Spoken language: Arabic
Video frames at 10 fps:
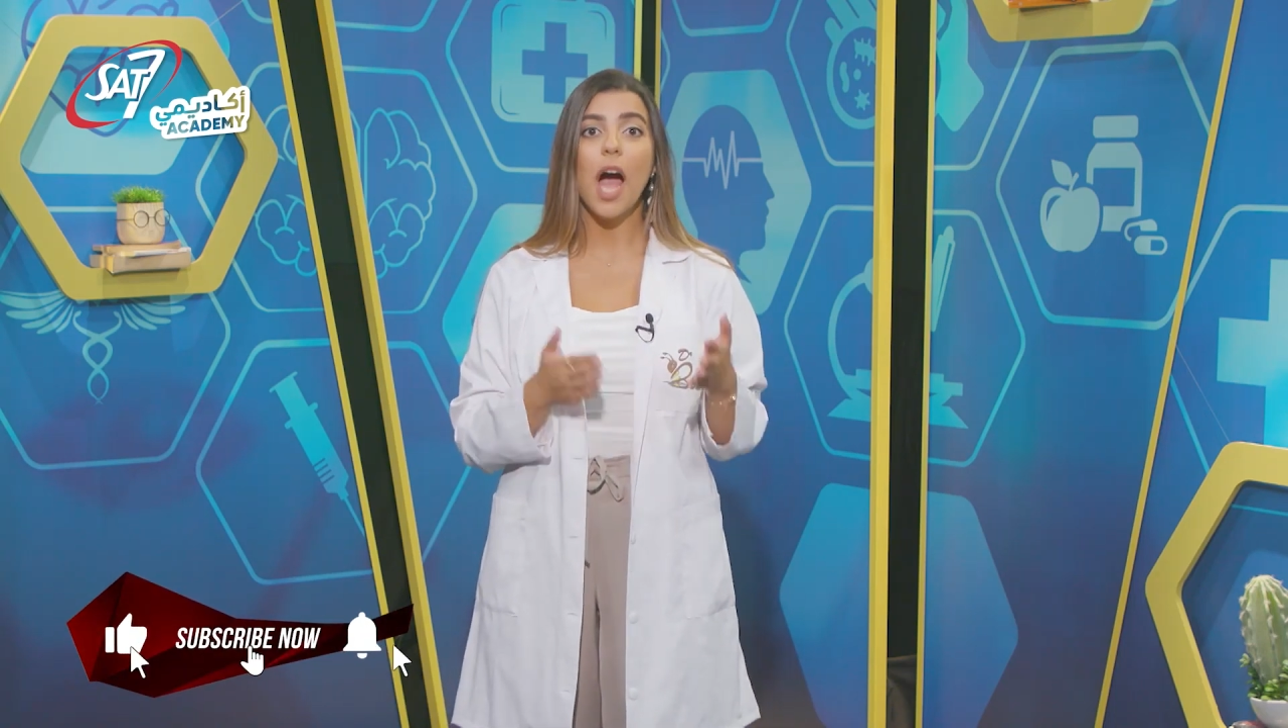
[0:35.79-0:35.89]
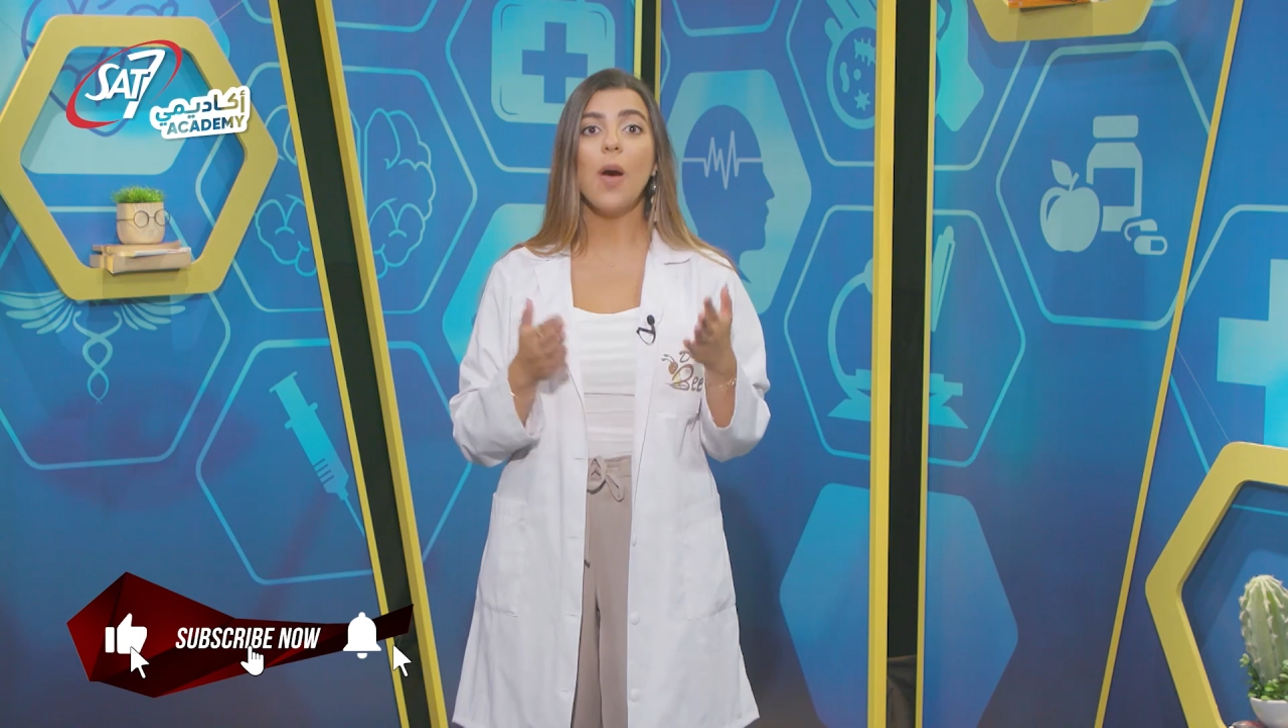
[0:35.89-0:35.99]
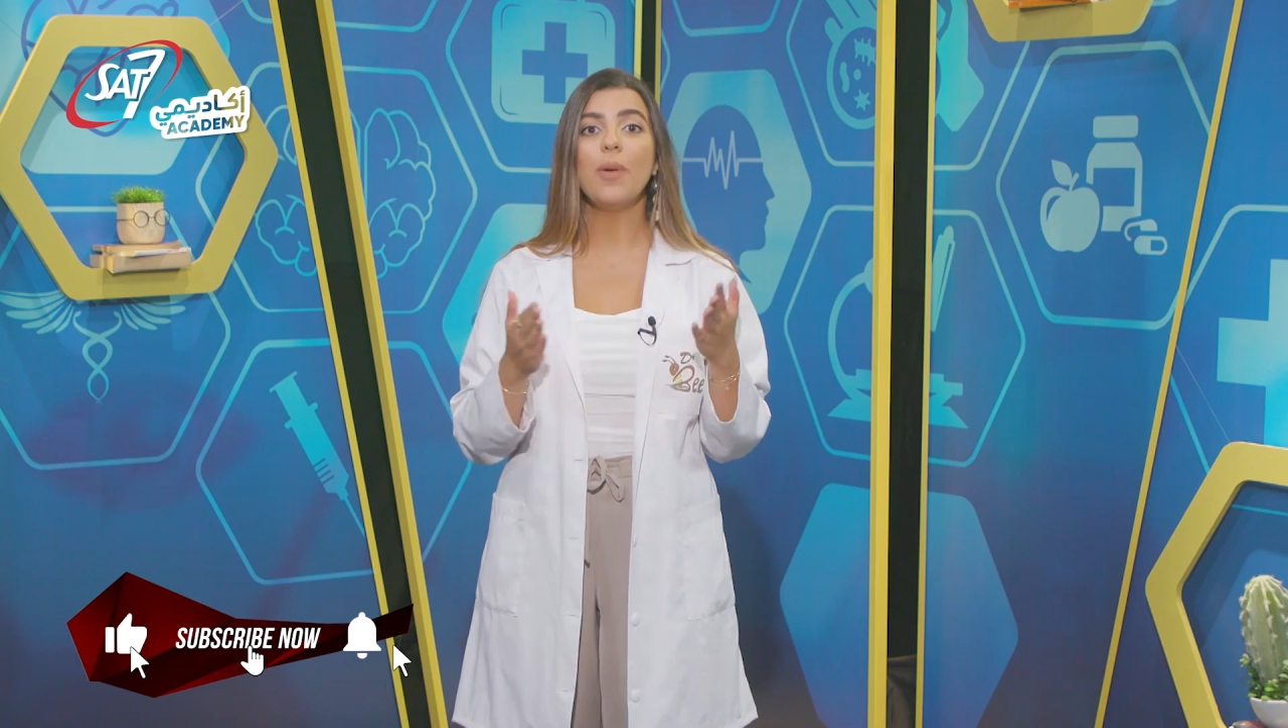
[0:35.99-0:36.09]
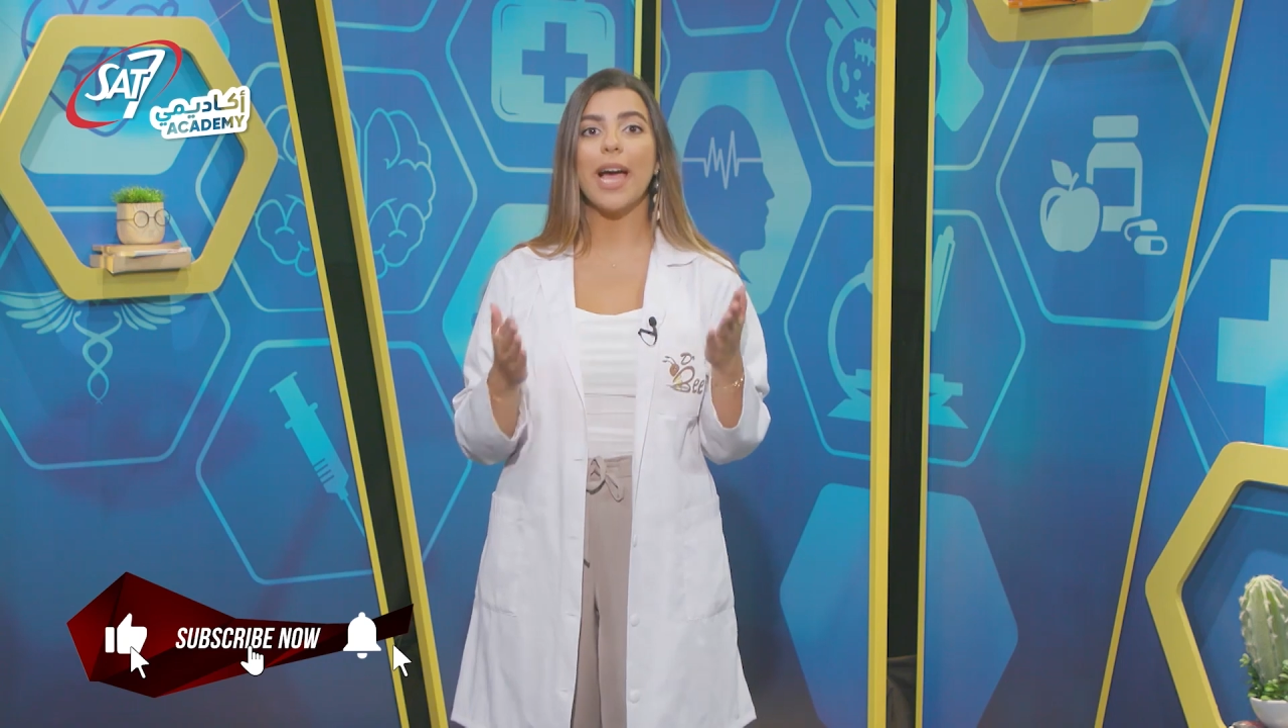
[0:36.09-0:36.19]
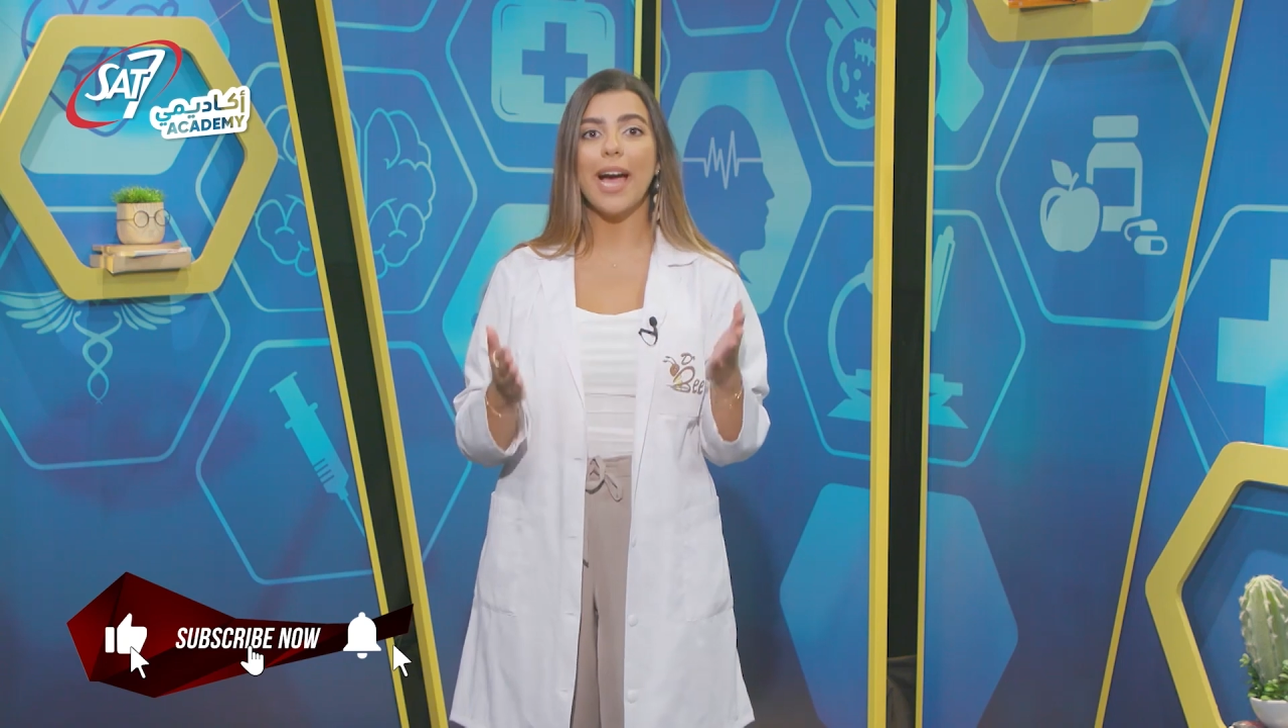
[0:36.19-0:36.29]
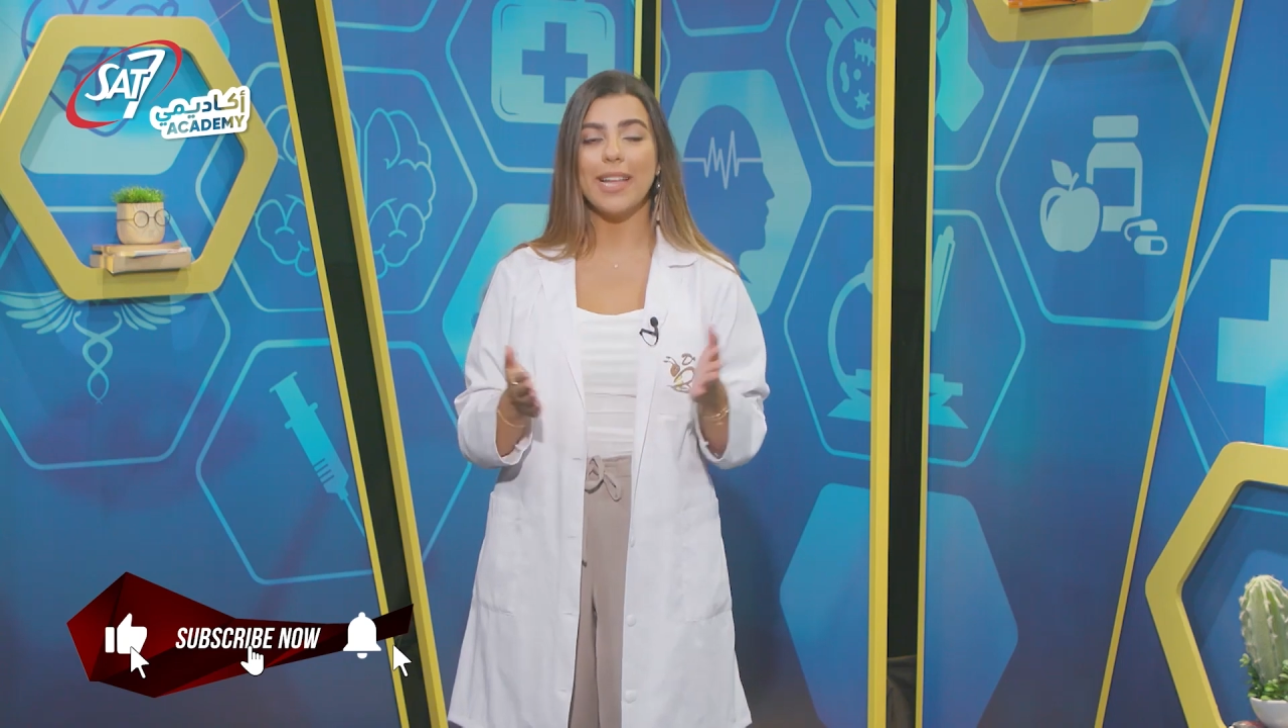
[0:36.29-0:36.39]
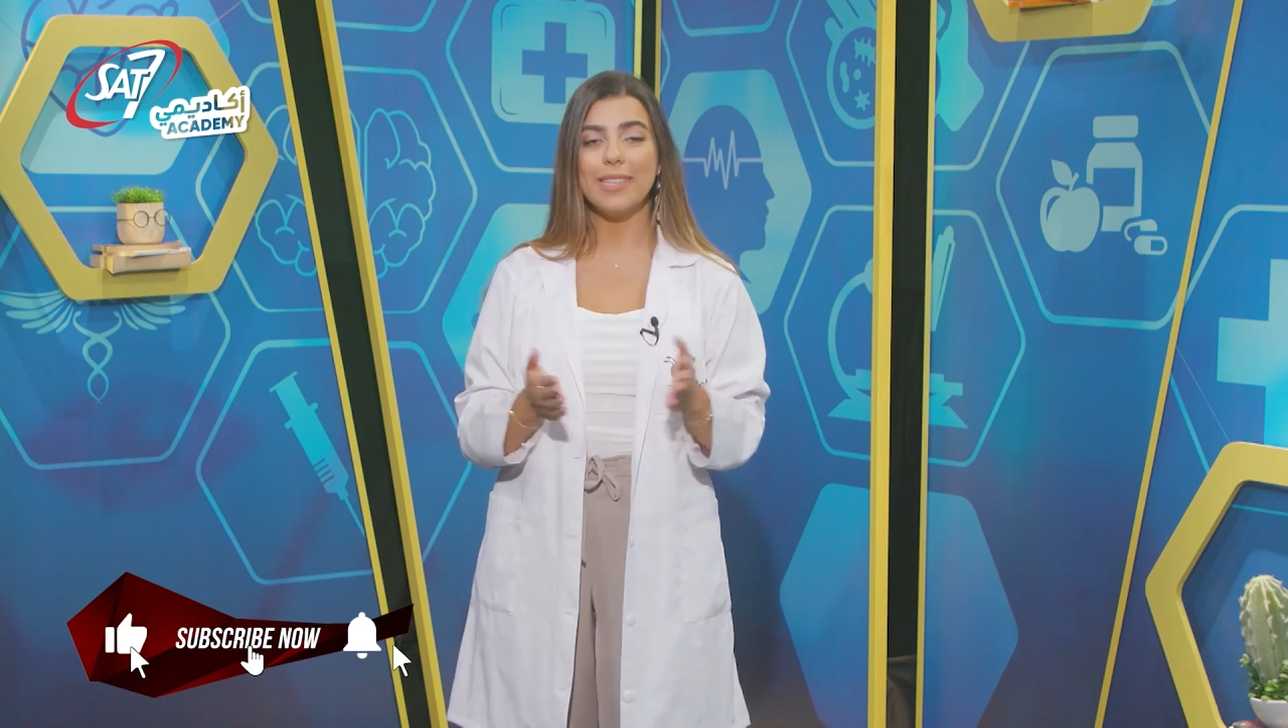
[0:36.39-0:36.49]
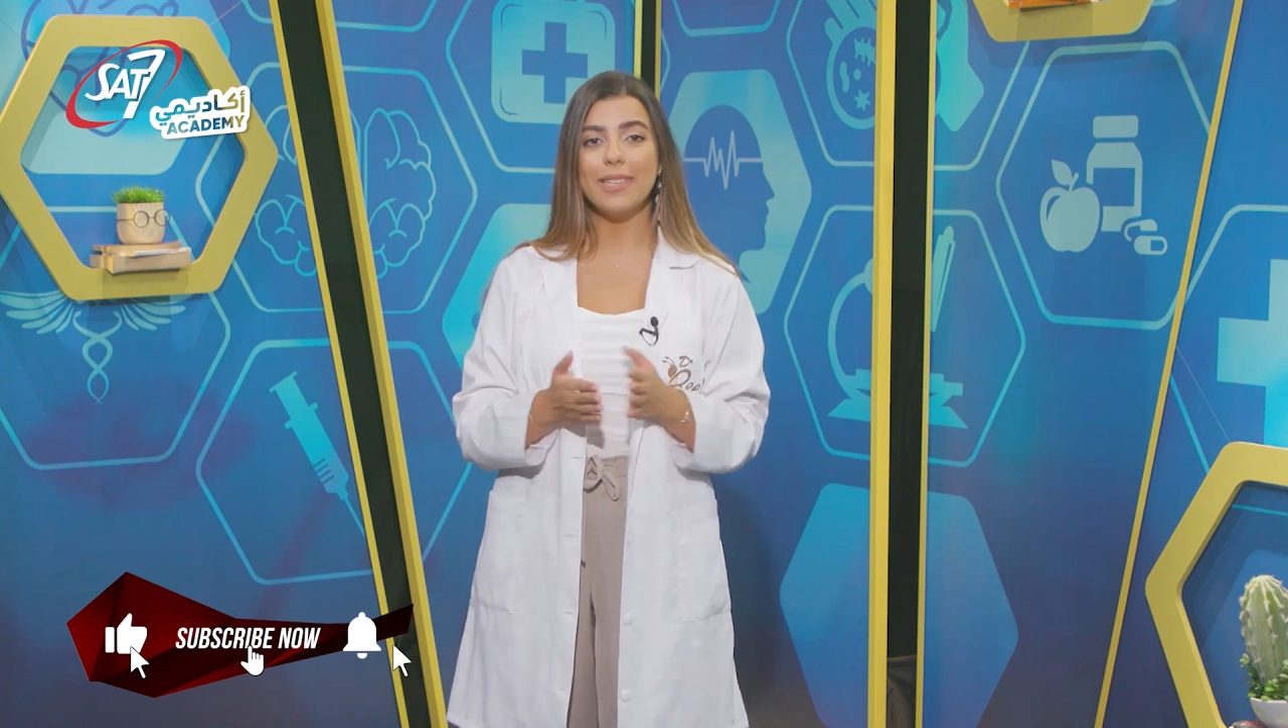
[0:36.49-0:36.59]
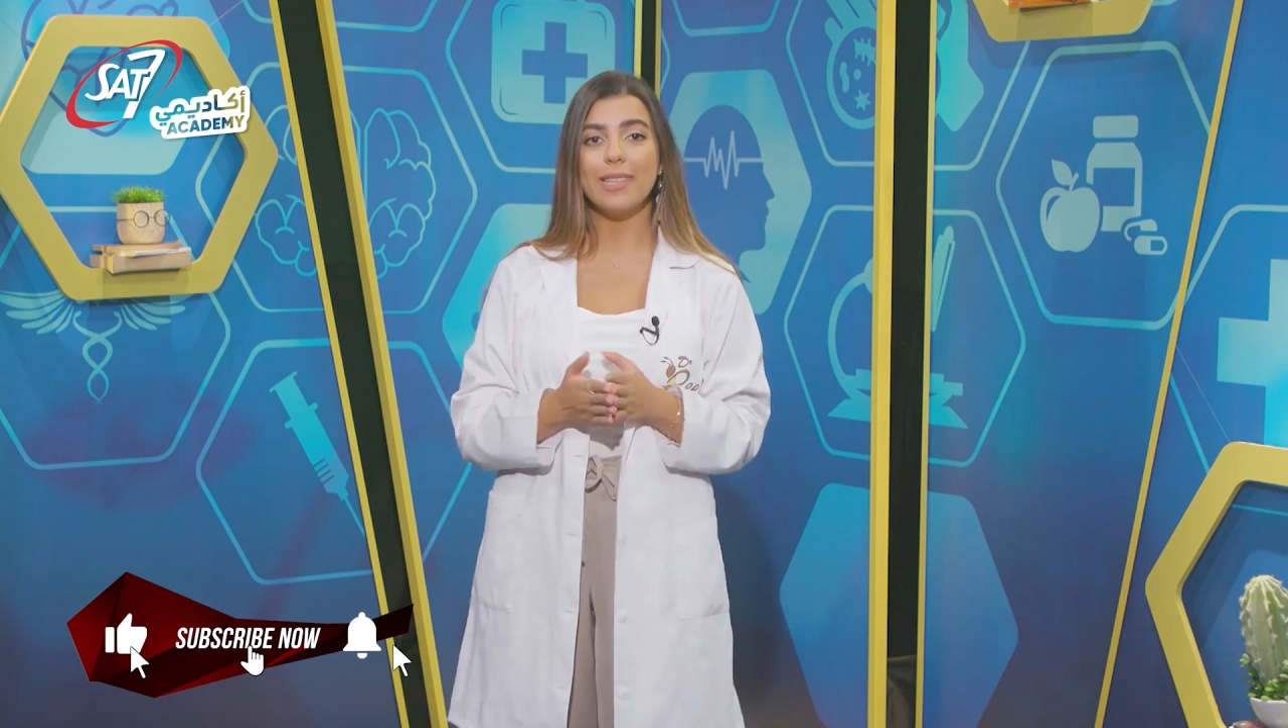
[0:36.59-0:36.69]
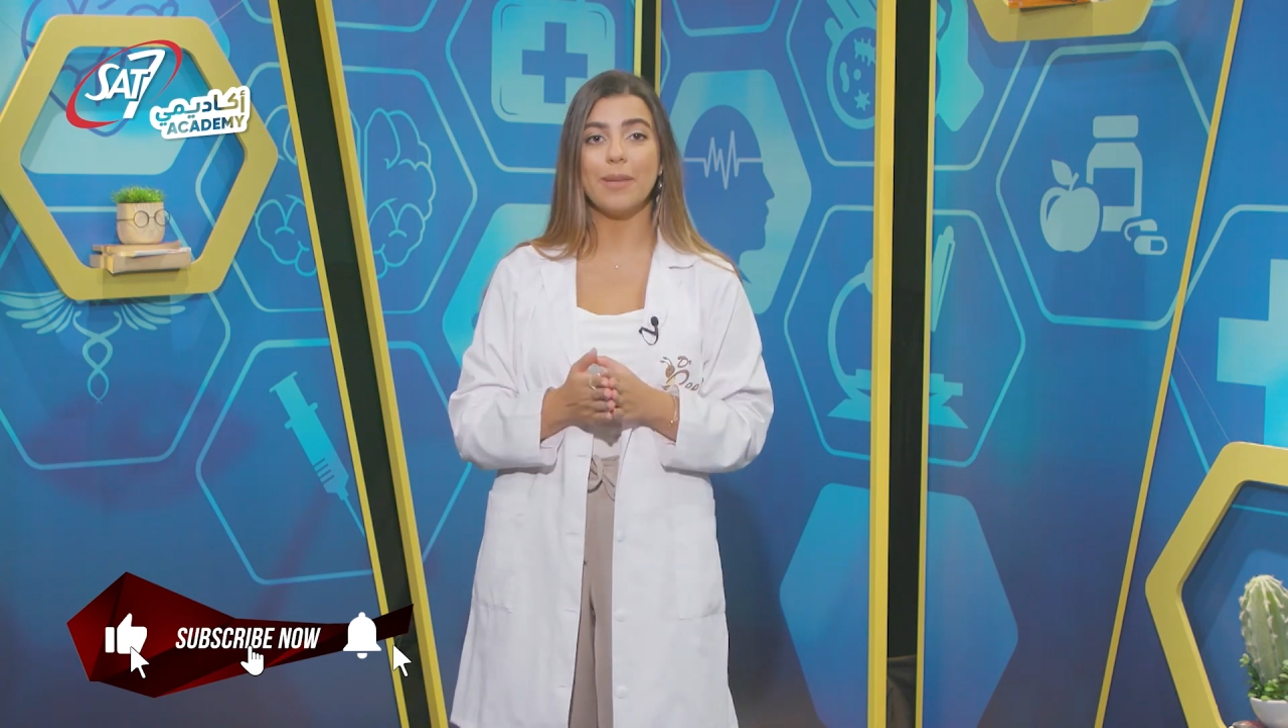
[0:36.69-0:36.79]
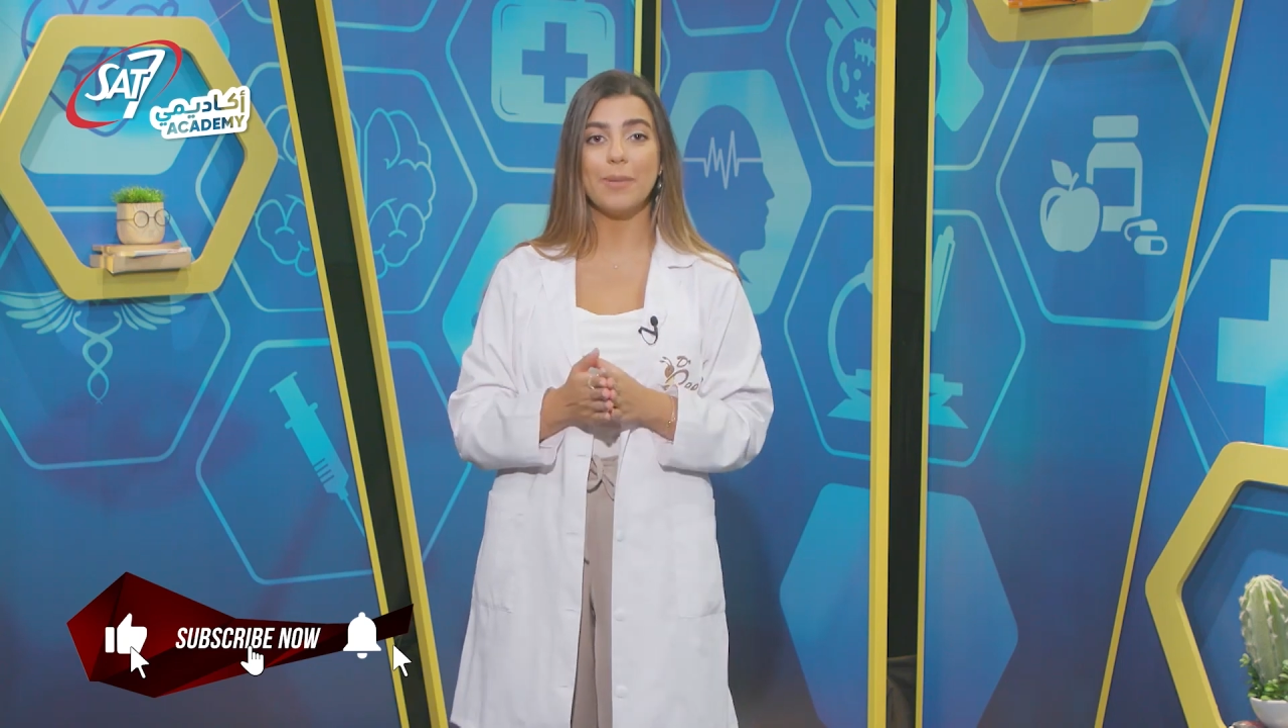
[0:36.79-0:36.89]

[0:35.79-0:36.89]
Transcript: أو الأحاديث اللي